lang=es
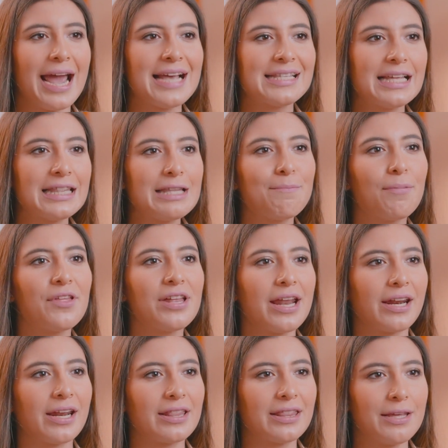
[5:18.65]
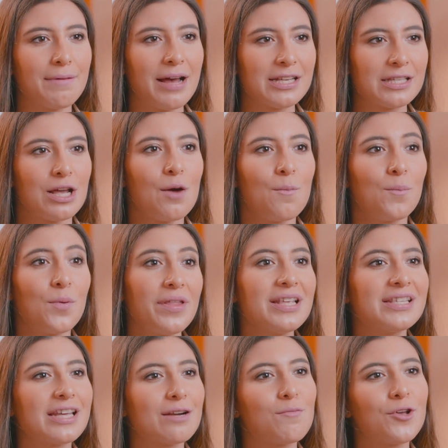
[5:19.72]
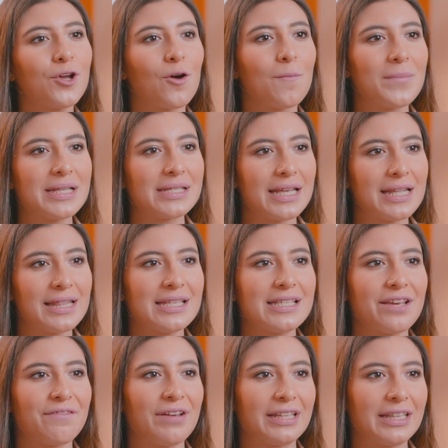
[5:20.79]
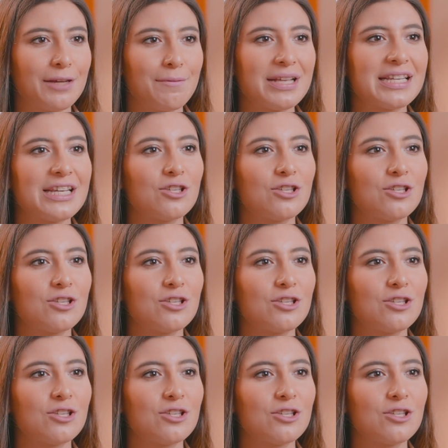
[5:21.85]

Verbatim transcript: Este tipo de narrativas pueden ser muy convincentes y efectivas